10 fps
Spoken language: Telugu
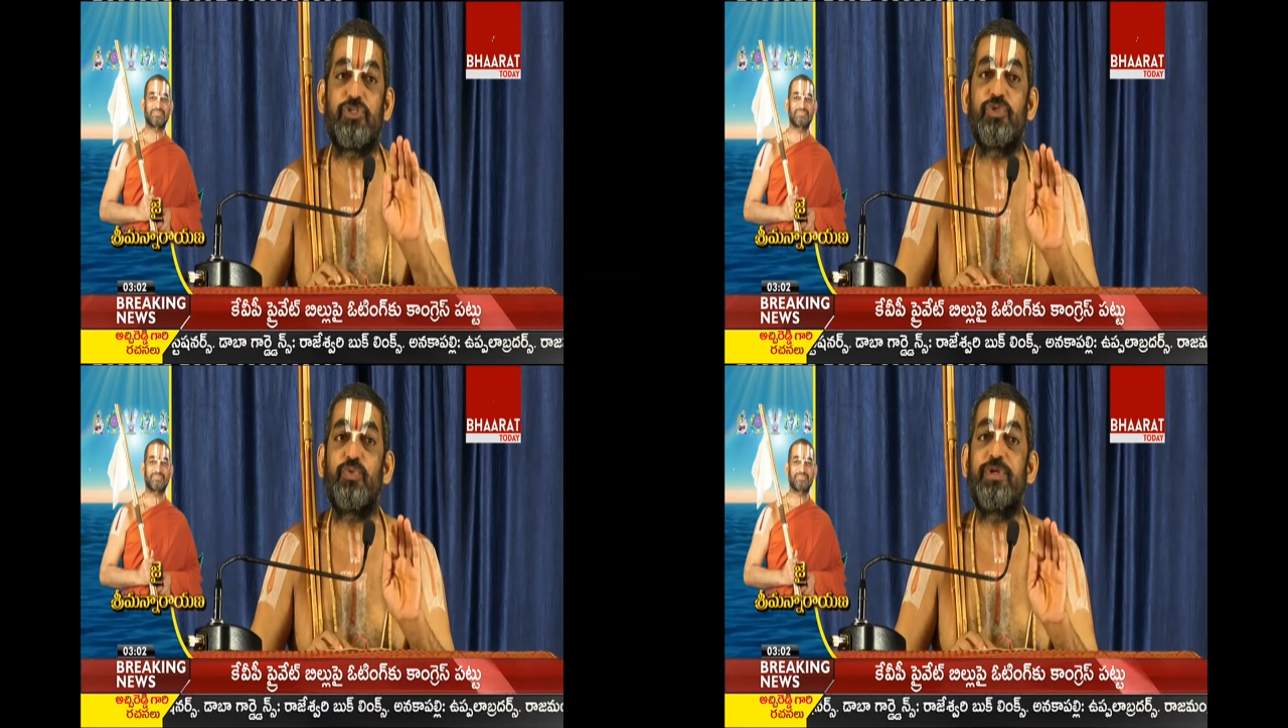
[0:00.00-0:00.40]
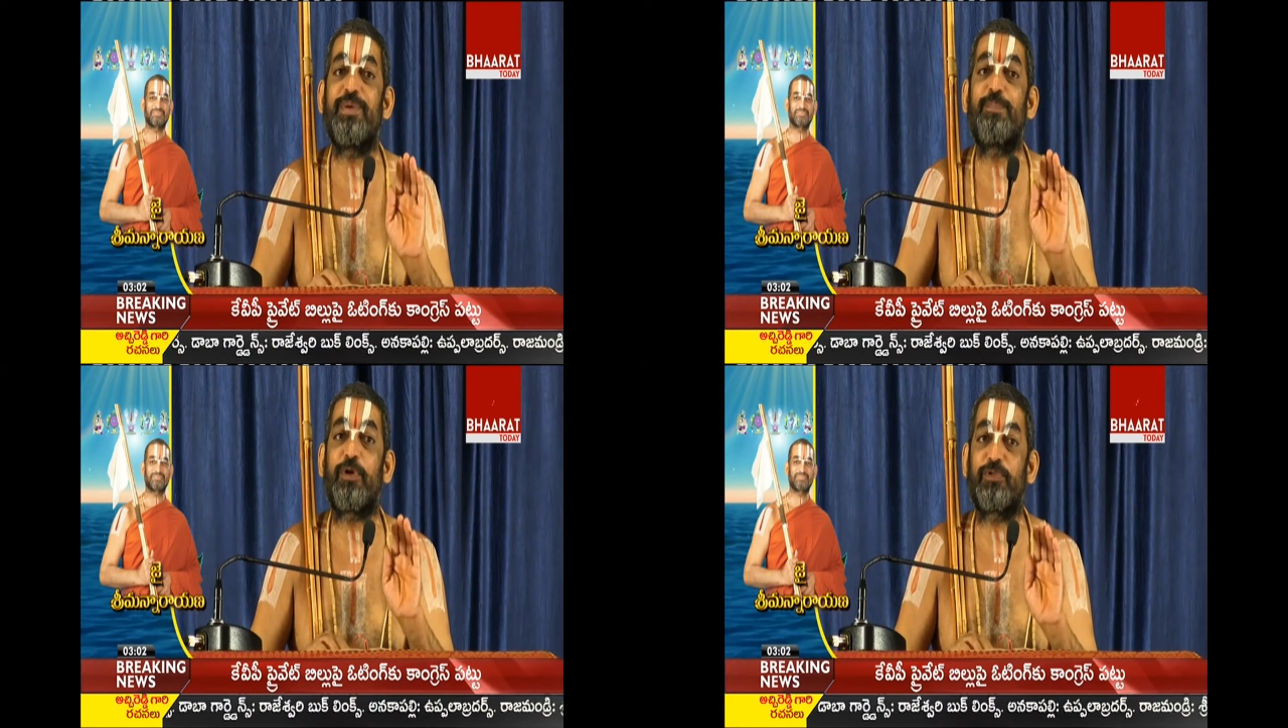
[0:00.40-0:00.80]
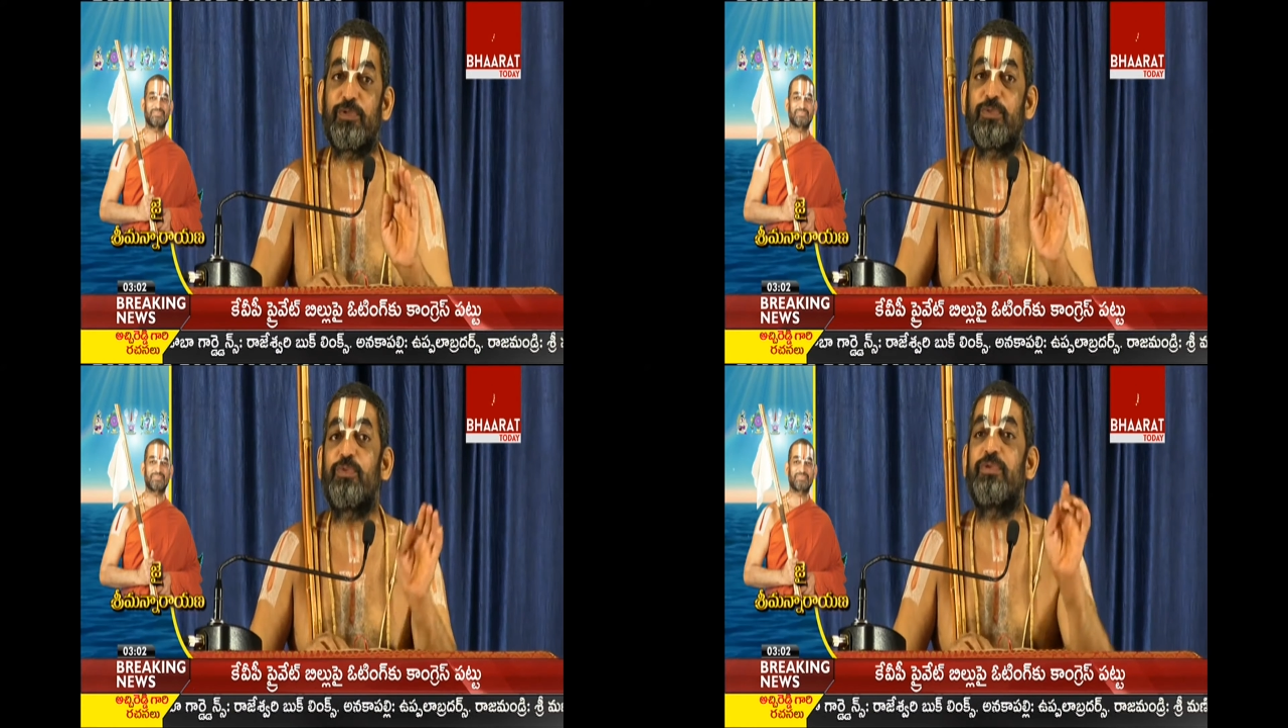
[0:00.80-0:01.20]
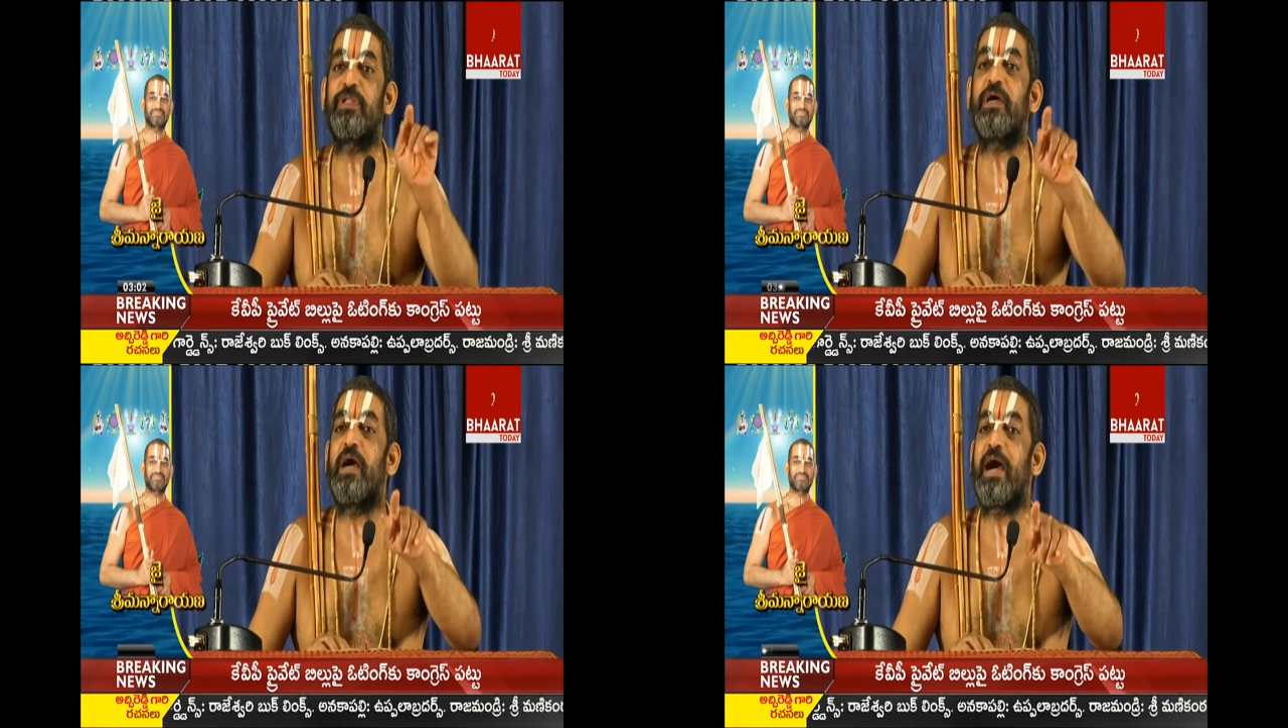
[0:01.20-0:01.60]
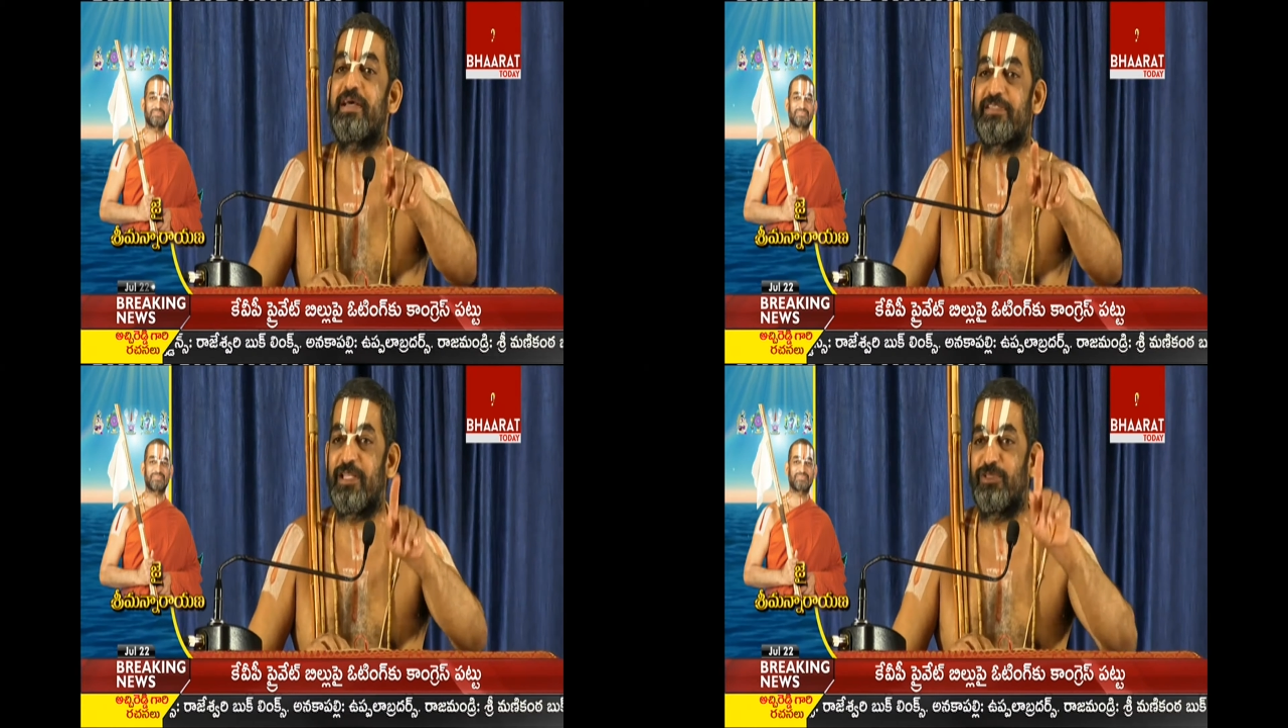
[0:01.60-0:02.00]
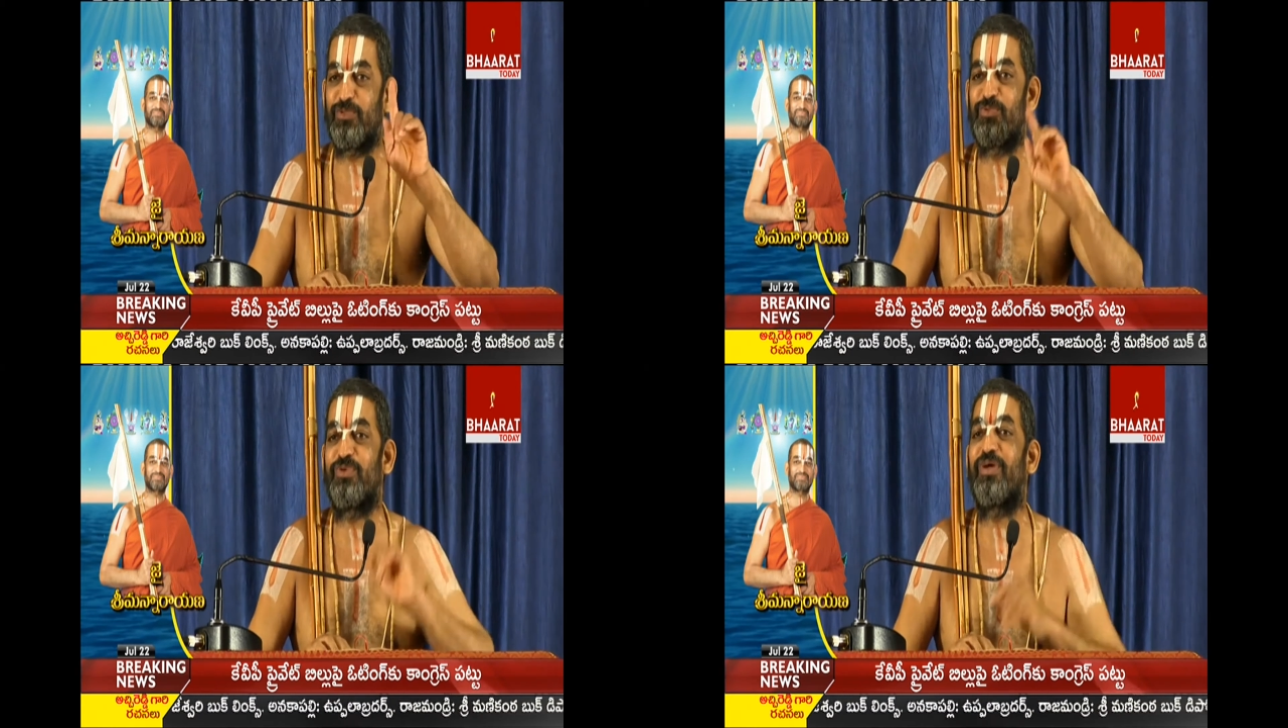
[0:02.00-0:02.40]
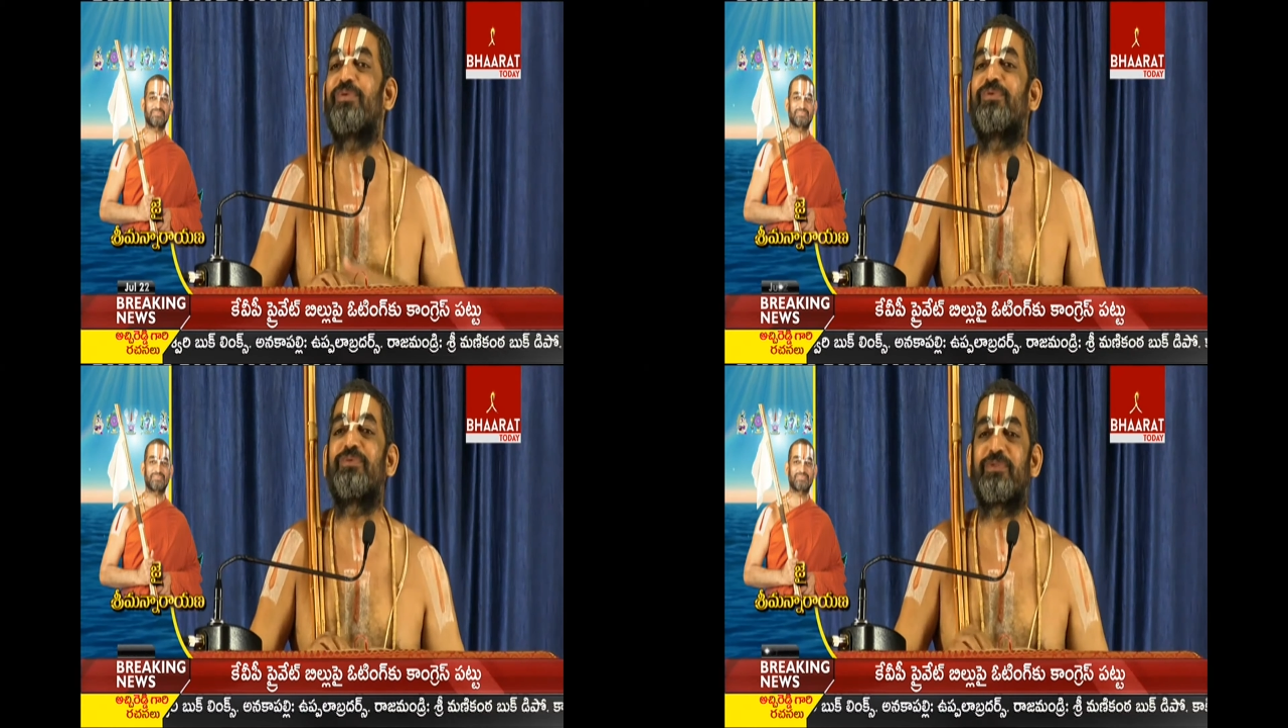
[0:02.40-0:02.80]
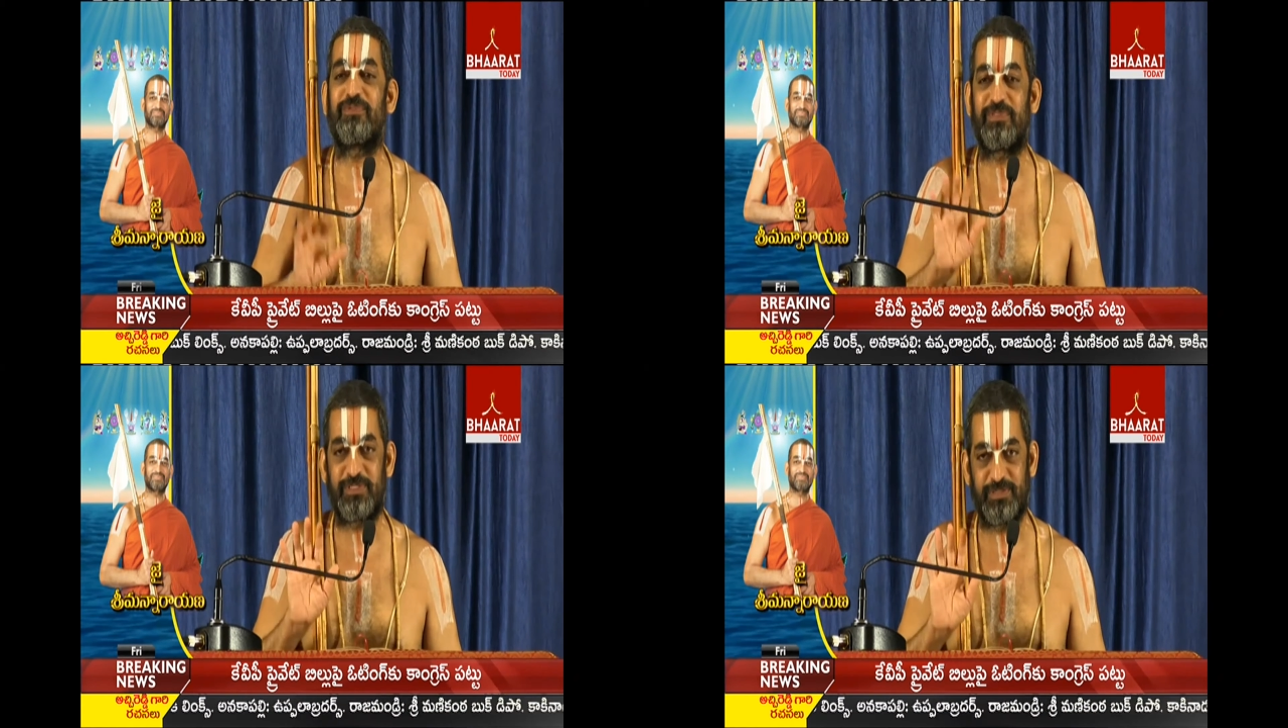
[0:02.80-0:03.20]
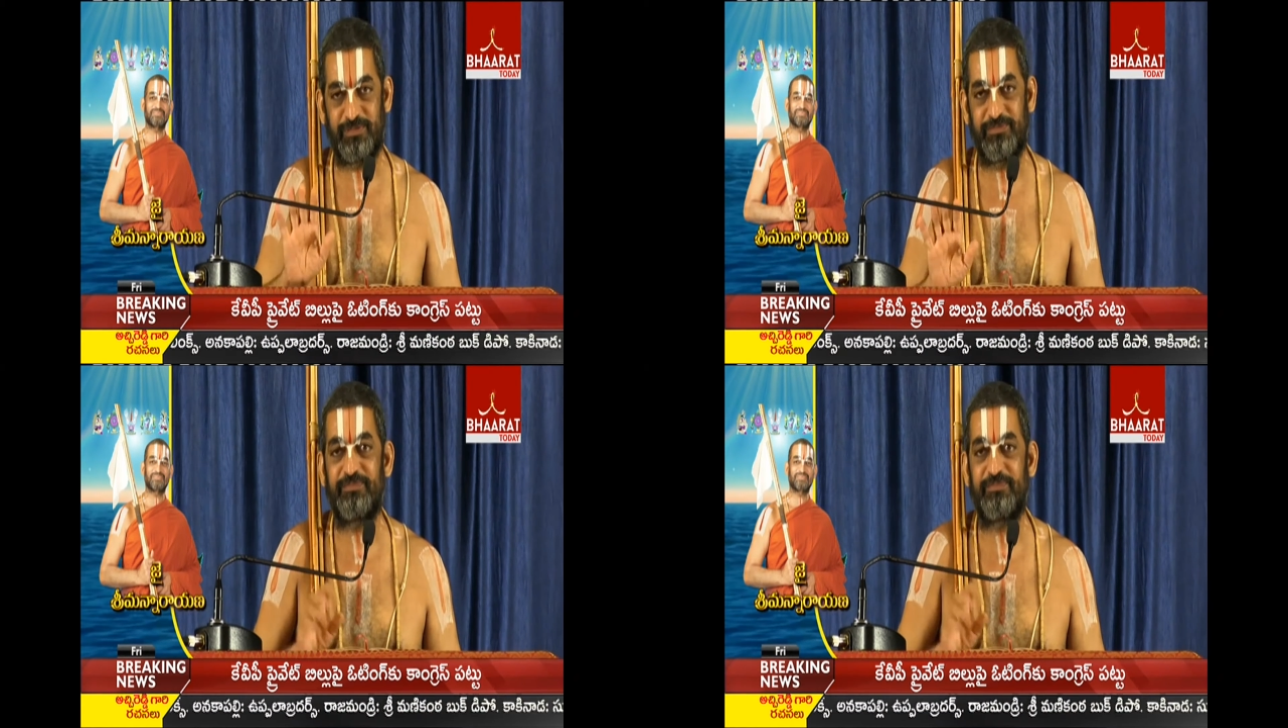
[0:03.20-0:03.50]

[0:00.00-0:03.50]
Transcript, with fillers: జీవుణ్ణి పట్టుకున్న ఆ సత్తు కూడా ఉంటుంది